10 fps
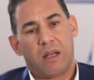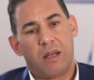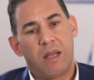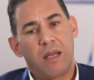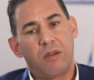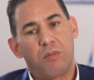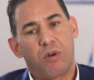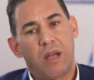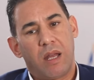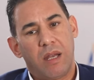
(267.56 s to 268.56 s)
لا
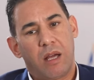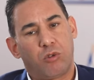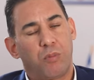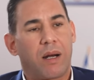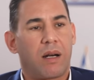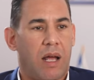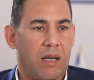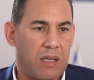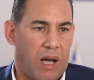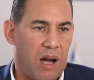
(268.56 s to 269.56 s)
يمكن أنها تبرر
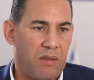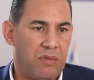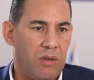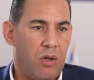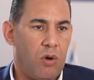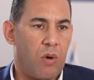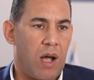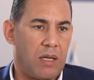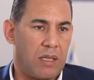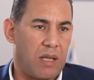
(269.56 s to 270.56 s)
الإيقاف
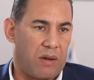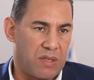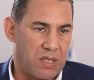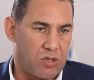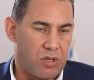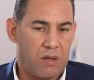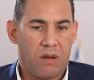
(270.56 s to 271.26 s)
والإيداع في السجن